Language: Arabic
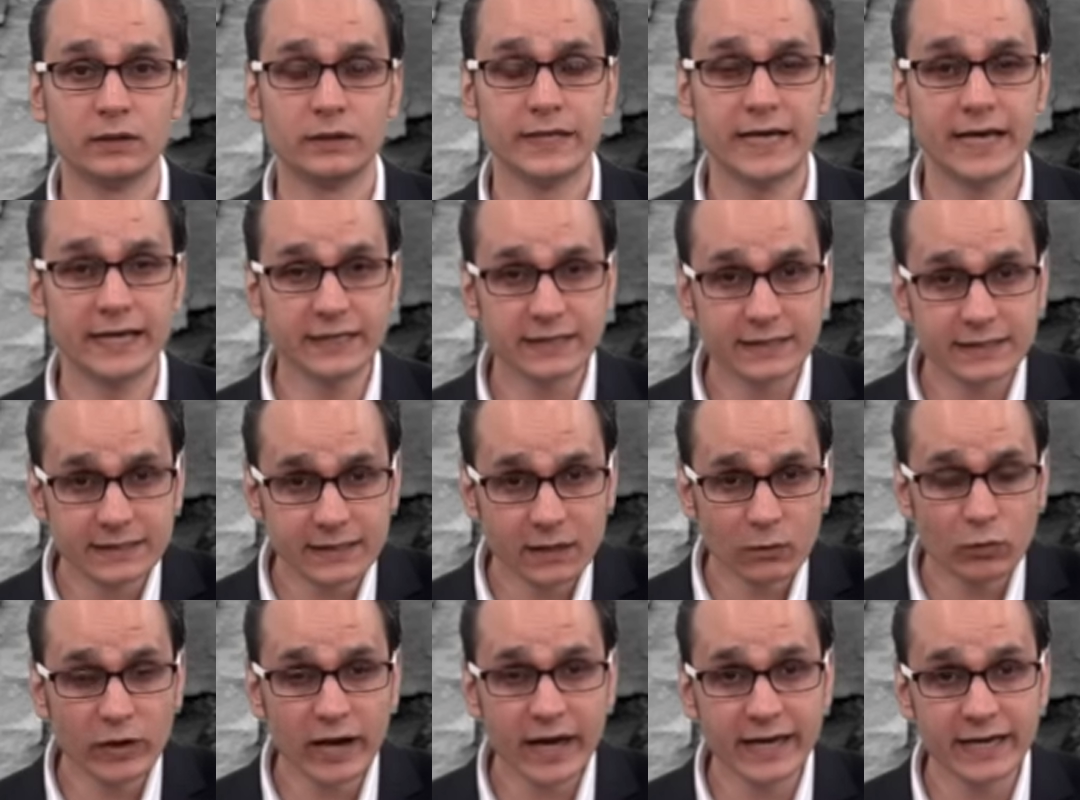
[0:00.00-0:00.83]
يعني
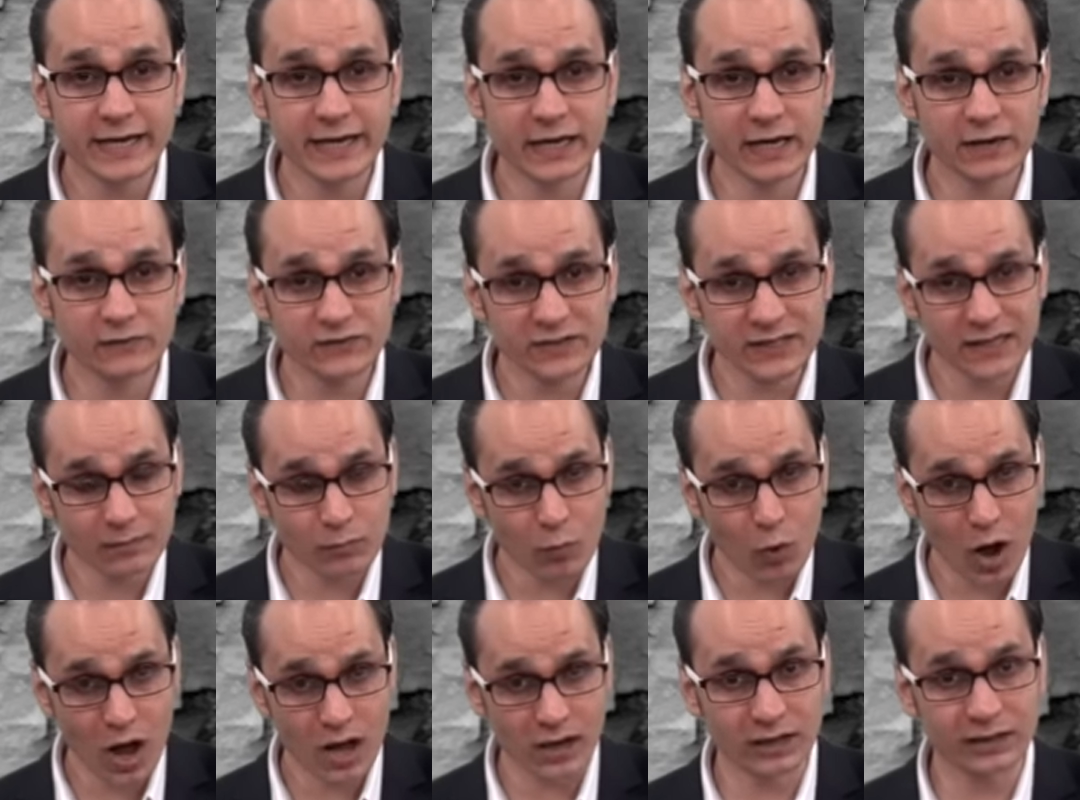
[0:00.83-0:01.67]
الثوره هي نفسها
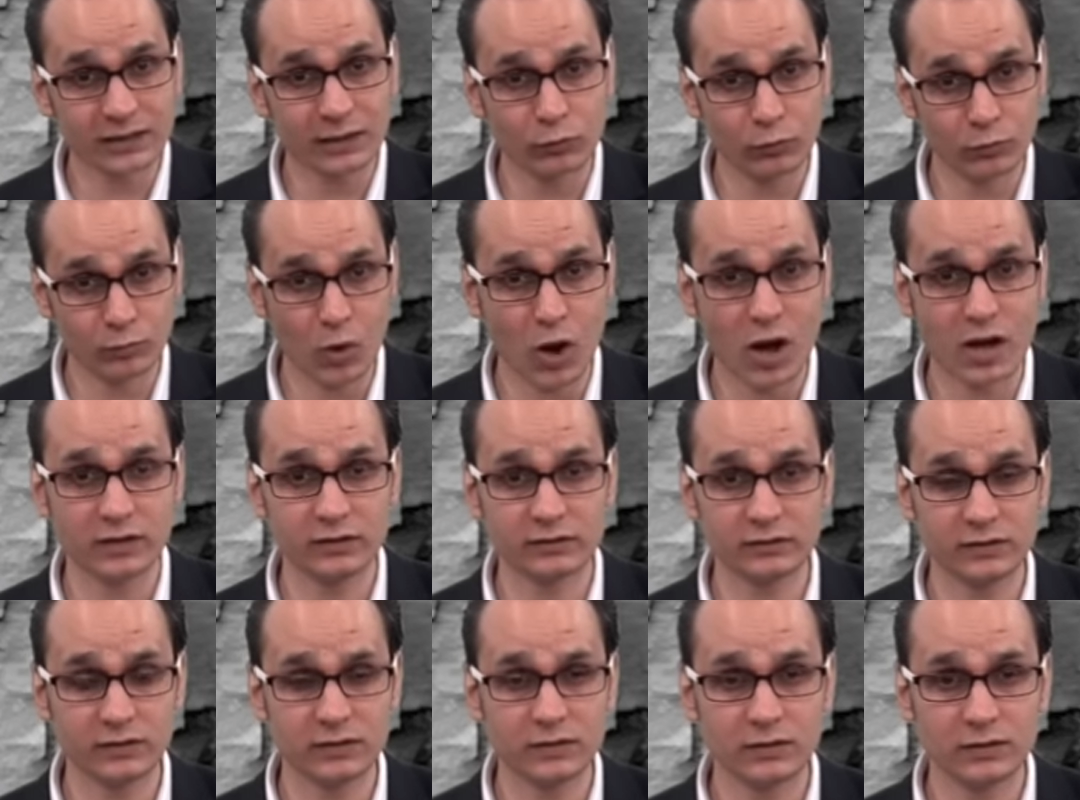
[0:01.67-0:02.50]
المعارضه
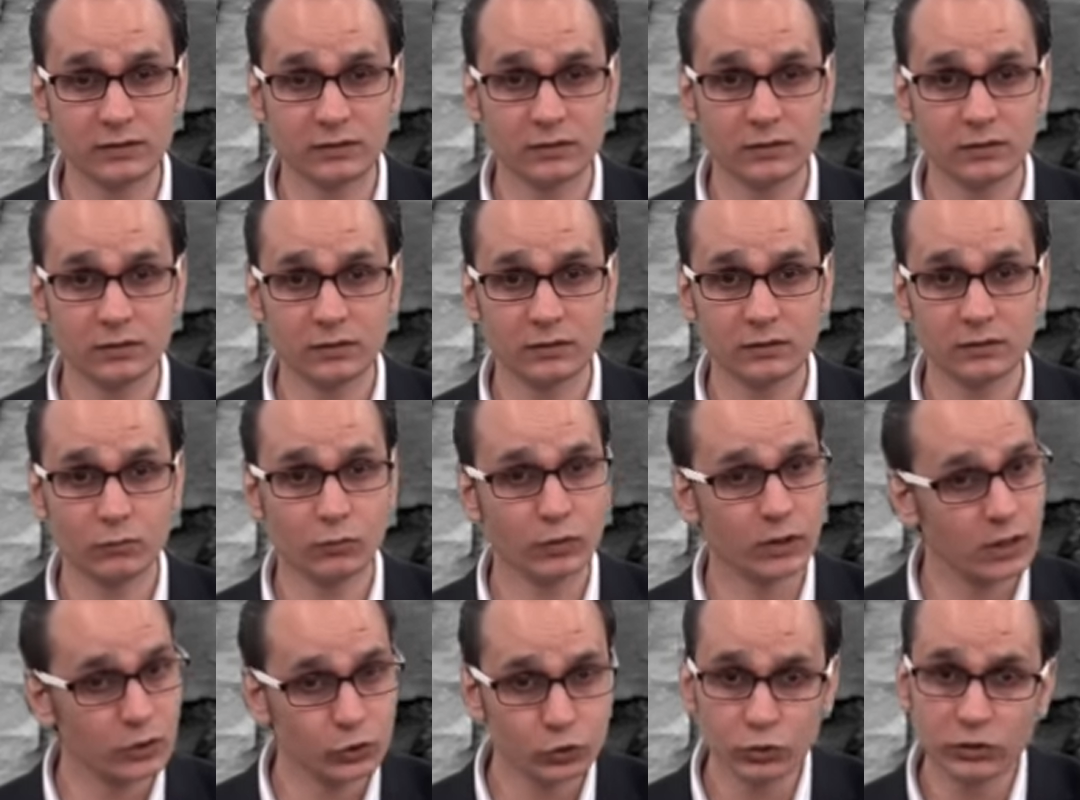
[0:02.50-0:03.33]
والمعارضين
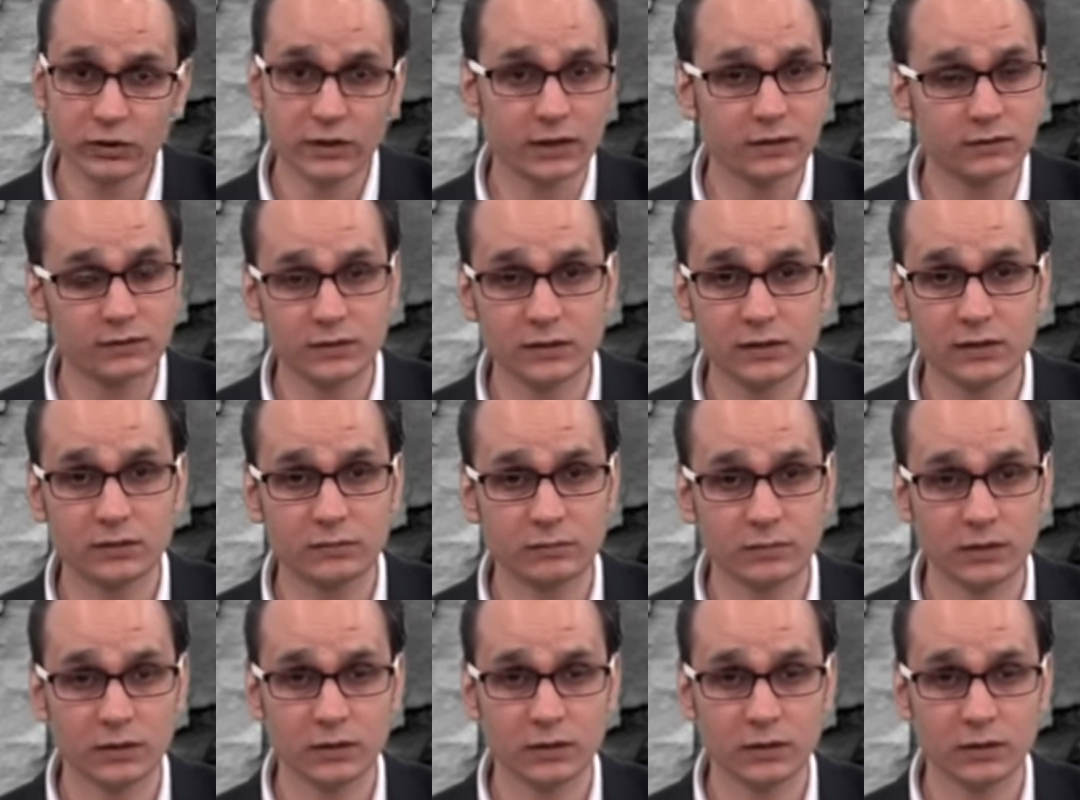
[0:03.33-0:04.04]
ولا شو الترتيب